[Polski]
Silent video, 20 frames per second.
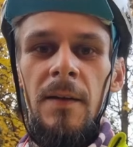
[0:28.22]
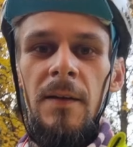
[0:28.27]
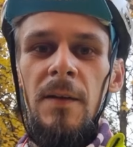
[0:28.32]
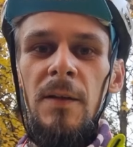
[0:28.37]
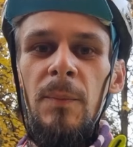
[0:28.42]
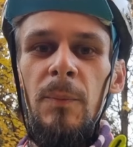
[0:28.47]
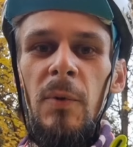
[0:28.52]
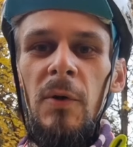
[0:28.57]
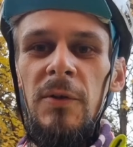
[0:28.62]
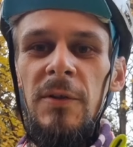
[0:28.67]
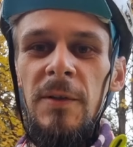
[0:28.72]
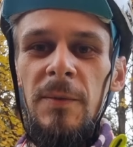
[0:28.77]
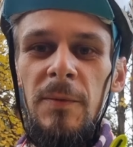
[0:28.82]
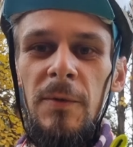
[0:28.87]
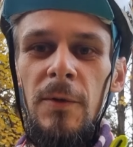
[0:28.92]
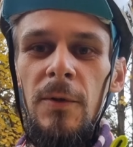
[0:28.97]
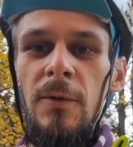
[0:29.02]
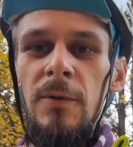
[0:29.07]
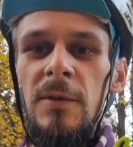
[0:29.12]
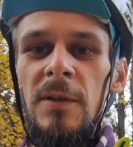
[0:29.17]
I po tym
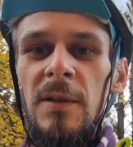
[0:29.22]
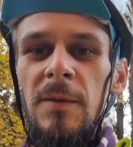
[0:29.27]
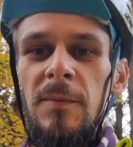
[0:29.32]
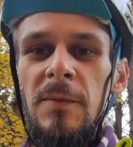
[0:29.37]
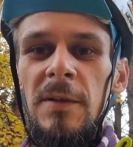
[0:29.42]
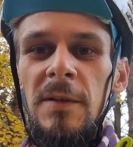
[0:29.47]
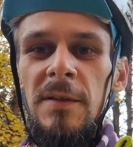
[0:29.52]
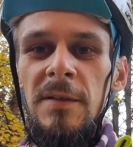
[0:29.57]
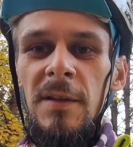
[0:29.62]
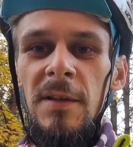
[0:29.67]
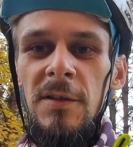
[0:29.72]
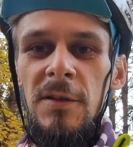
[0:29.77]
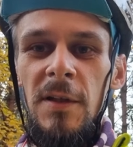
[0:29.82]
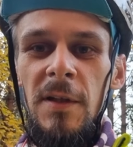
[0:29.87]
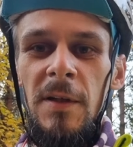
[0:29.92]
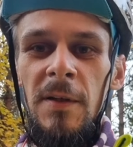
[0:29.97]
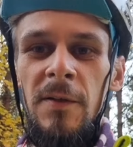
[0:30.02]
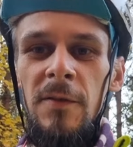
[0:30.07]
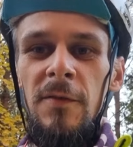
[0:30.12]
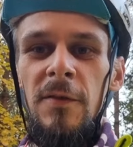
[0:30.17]
krótkim
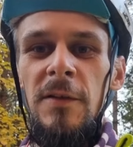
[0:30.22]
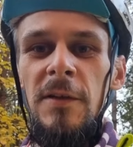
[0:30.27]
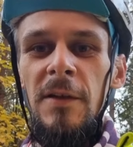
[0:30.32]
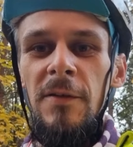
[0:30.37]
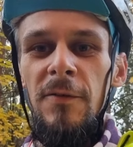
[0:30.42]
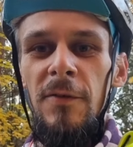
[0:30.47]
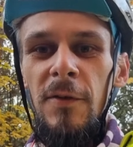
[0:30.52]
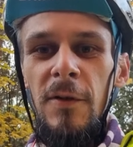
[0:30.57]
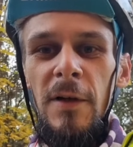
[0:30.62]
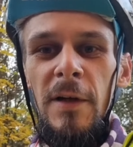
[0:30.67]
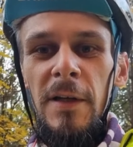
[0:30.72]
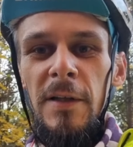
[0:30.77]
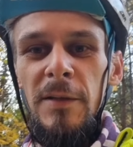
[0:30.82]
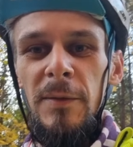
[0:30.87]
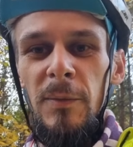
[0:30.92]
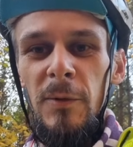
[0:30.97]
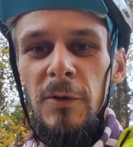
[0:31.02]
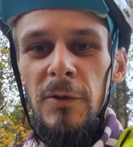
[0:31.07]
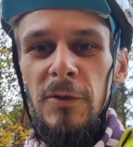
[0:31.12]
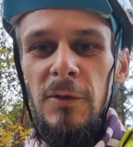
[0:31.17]
teaserze witam w
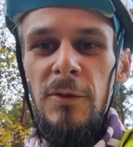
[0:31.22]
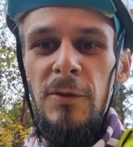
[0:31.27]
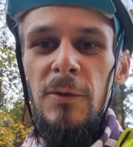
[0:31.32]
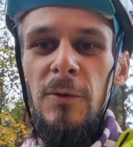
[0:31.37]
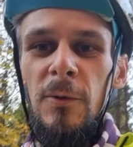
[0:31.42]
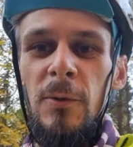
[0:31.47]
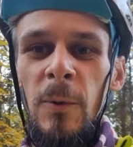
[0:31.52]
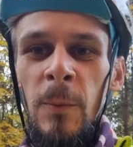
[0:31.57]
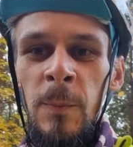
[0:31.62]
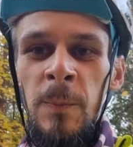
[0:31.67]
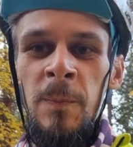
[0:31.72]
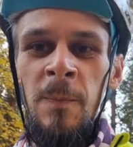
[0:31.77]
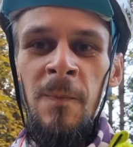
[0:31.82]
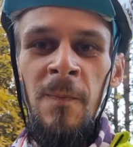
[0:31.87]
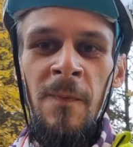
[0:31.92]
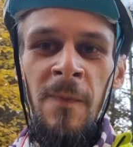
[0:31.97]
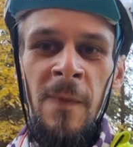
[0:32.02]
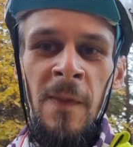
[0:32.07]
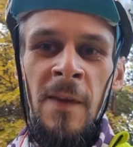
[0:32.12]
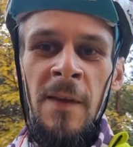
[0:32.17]
kolejnym odcinku.
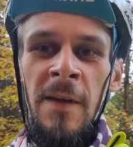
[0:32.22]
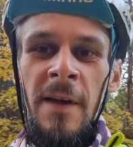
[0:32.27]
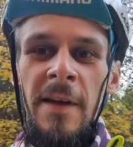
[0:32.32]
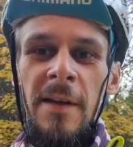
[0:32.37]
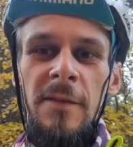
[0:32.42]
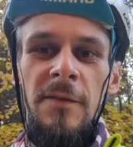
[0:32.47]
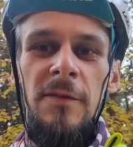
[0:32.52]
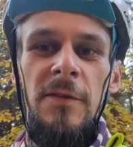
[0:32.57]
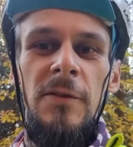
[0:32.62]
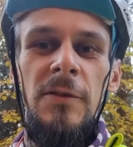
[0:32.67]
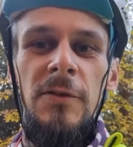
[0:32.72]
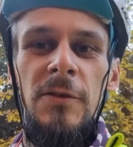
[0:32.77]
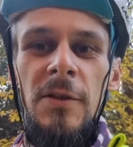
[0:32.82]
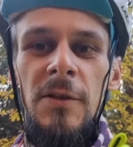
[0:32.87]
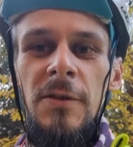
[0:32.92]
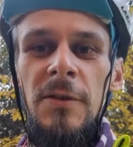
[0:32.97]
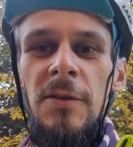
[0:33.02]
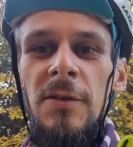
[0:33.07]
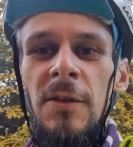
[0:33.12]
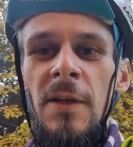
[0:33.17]
Jak
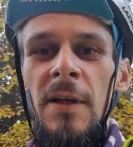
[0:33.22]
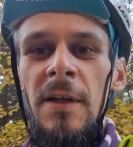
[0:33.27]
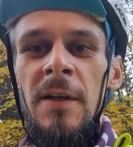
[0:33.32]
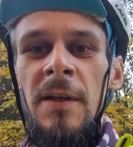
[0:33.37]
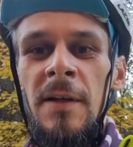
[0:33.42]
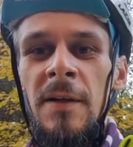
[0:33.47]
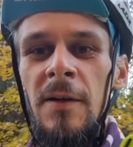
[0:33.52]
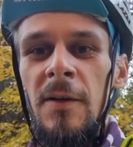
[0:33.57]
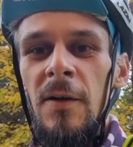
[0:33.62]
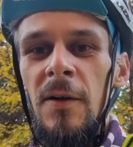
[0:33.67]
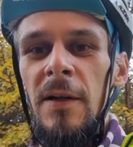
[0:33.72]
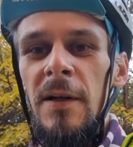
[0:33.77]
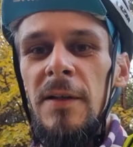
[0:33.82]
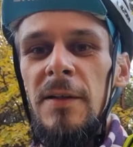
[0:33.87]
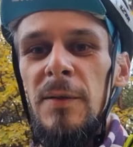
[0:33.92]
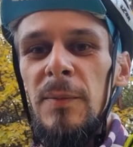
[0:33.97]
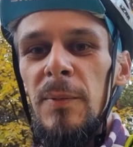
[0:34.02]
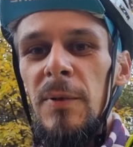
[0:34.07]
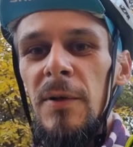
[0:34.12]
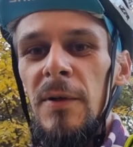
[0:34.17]
widzicie dzisiaj
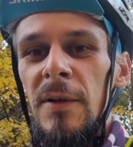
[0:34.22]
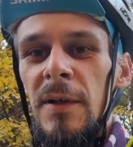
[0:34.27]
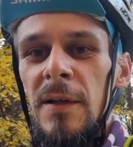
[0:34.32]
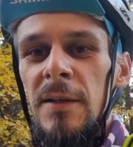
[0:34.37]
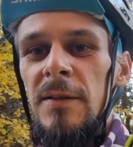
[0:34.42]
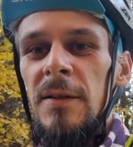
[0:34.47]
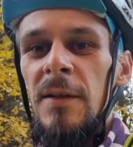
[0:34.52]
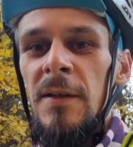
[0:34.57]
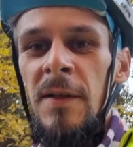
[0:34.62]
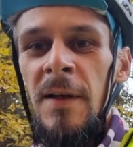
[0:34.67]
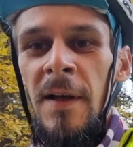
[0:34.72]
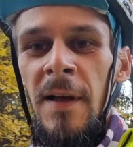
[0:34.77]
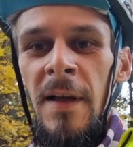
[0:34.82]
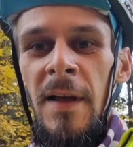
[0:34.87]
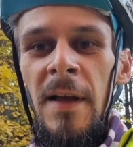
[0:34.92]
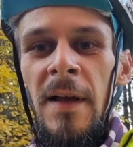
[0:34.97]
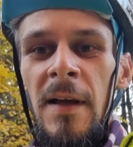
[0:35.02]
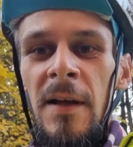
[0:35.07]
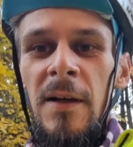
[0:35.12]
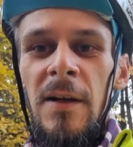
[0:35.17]
kolejny projekt
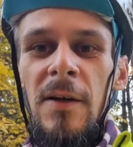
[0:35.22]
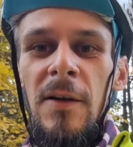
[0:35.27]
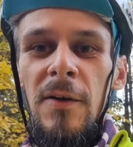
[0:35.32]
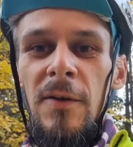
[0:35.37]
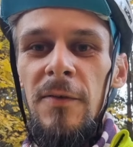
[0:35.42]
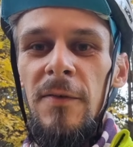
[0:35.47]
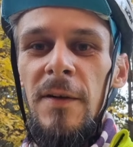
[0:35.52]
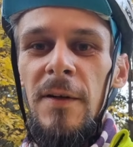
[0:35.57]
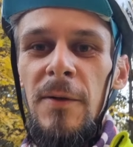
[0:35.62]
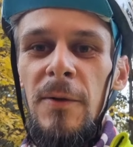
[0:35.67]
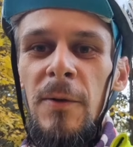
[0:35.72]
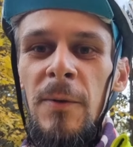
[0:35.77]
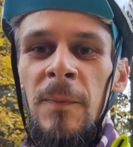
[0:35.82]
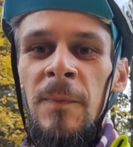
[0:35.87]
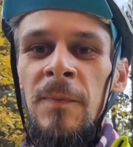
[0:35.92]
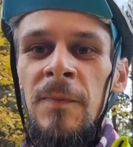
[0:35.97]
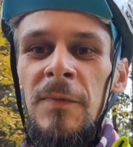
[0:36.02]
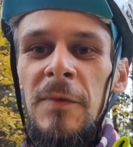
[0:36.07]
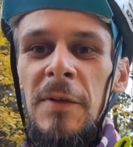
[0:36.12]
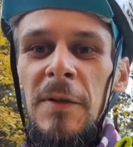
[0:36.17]
roweru,
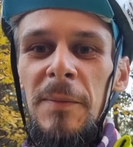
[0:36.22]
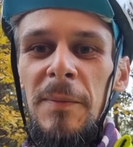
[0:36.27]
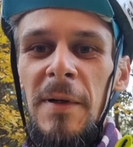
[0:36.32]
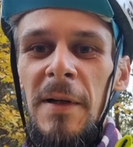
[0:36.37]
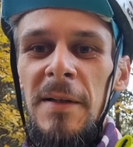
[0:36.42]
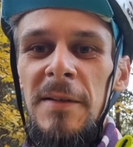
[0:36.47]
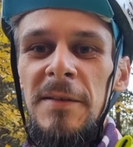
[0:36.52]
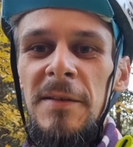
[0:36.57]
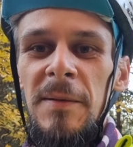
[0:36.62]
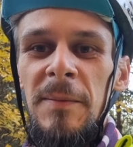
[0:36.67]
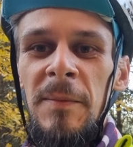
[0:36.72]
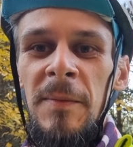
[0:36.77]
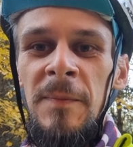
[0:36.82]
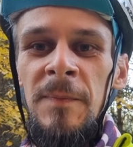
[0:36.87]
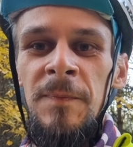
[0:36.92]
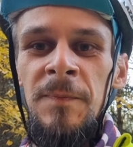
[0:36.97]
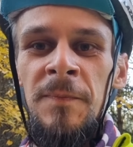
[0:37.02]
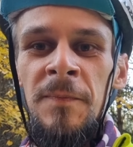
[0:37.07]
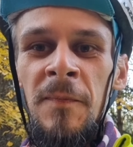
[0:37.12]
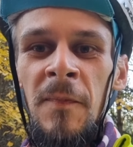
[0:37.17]
tym razem
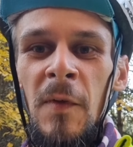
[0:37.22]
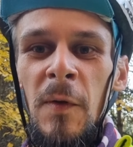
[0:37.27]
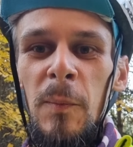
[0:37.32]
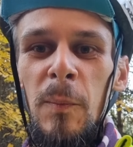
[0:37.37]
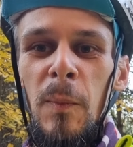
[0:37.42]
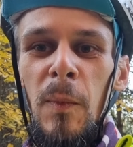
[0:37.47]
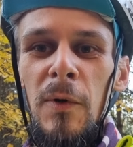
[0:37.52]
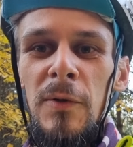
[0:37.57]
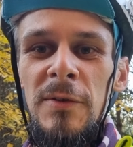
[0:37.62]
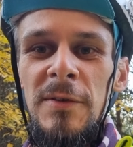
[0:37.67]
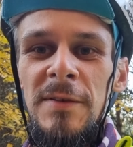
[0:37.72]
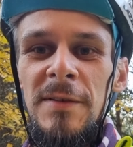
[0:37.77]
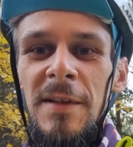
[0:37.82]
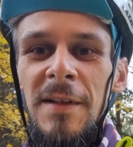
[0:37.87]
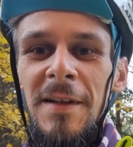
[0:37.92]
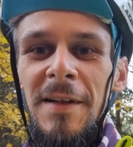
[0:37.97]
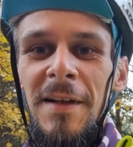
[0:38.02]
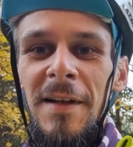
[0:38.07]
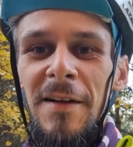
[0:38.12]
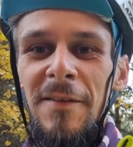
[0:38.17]

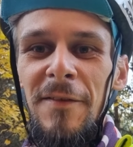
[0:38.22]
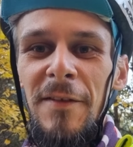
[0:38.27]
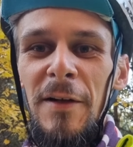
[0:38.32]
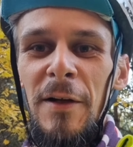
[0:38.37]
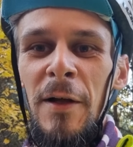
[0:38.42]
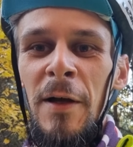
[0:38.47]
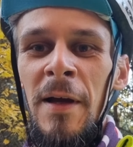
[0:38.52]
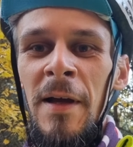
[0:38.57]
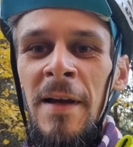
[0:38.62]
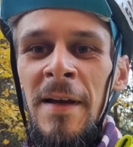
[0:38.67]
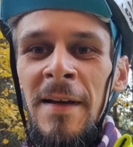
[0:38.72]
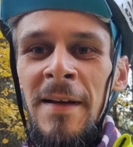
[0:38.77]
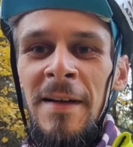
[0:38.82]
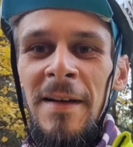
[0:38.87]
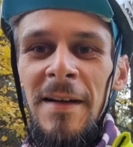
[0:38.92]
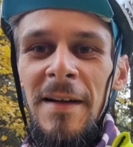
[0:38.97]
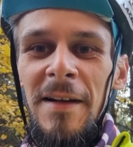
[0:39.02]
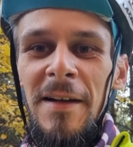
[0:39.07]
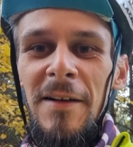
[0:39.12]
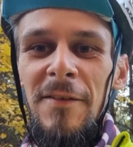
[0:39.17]
Monster Gravel.
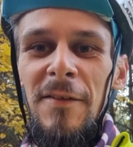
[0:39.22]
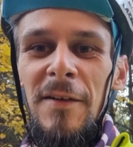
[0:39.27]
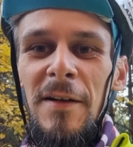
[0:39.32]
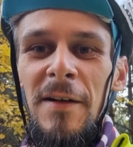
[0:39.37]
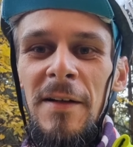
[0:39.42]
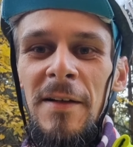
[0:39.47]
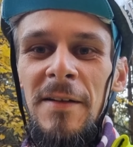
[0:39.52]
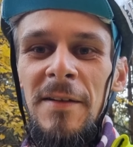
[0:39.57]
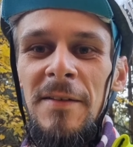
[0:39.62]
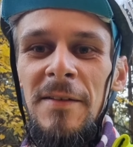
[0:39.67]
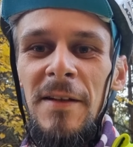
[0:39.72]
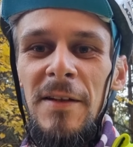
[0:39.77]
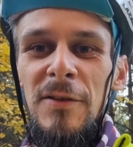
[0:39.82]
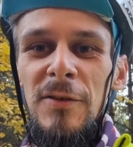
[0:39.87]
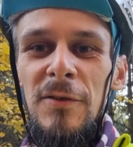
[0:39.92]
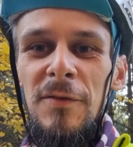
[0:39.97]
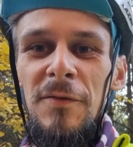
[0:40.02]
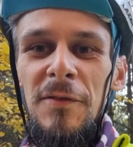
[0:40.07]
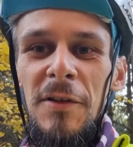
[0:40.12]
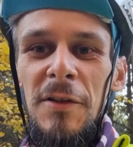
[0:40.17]
Gravel
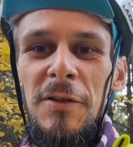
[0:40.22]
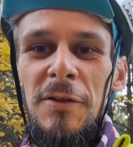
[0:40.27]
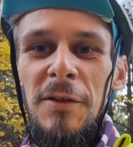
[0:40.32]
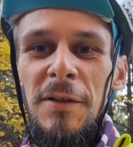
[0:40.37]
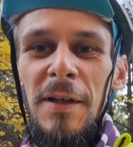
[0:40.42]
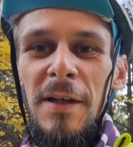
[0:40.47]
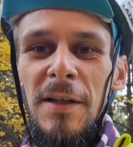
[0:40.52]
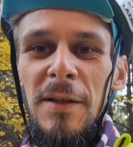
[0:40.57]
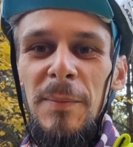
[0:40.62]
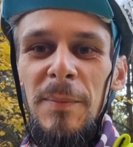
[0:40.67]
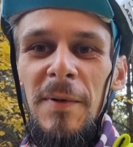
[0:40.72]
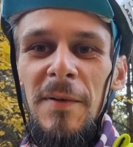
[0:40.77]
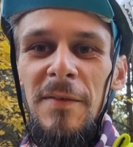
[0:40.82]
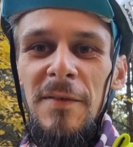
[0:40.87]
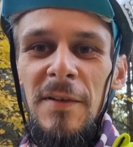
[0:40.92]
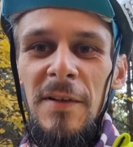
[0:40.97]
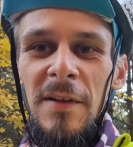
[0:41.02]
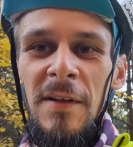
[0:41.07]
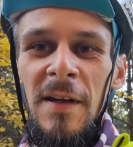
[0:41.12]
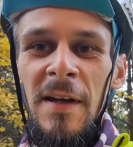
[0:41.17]
najdziwniejszy jaki
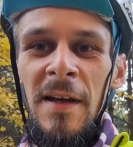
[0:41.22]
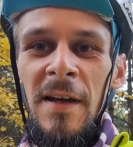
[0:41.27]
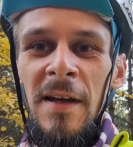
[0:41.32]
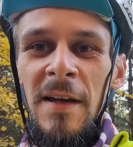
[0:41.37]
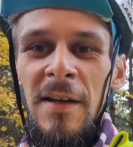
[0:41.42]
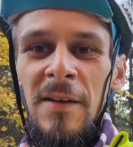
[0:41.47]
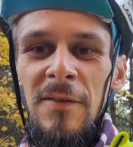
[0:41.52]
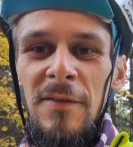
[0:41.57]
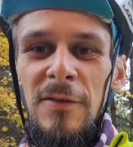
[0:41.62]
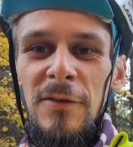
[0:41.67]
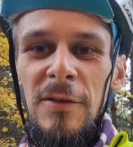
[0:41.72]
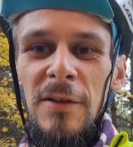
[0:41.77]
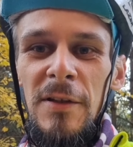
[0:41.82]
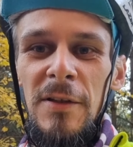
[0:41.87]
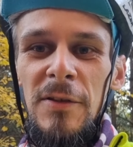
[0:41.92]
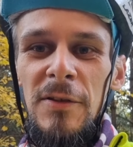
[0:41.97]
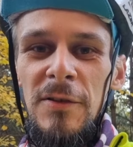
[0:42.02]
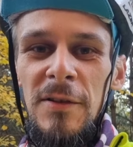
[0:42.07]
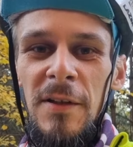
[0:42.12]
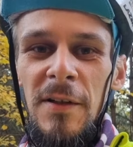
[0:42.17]
pewnie
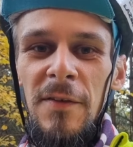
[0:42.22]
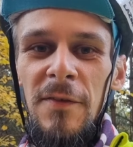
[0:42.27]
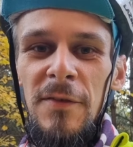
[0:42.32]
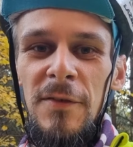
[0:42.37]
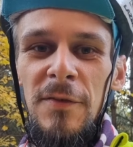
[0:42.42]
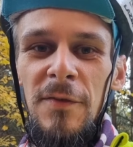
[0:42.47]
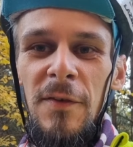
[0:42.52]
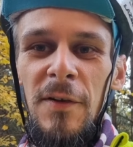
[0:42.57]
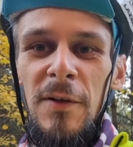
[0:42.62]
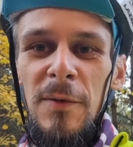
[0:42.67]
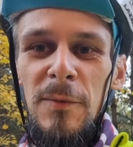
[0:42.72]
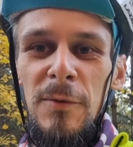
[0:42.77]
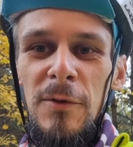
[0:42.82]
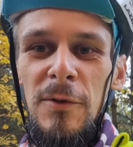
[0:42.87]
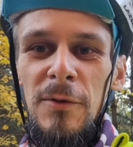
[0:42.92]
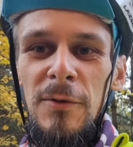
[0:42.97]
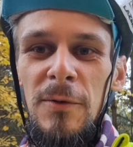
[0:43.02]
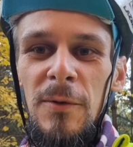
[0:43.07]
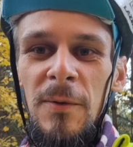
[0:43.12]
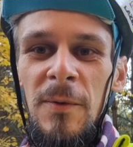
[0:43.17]
widzieliście w swoim
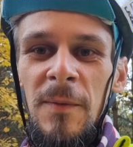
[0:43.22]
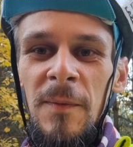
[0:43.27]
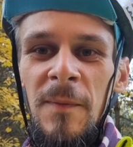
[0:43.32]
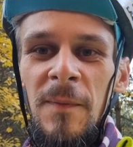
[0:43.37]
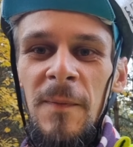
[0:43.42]
życiu.